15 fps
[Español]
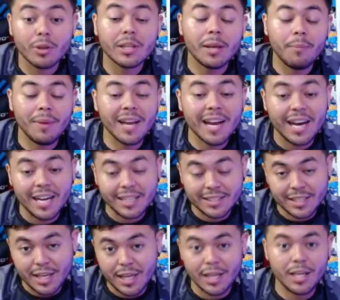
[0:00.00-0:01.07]
pero también
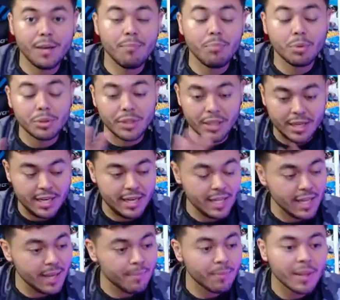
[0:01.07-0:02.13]
hay tres equipos de
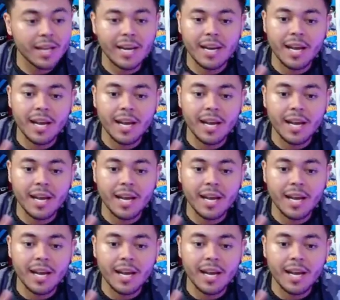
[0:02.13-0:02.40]
Canadá.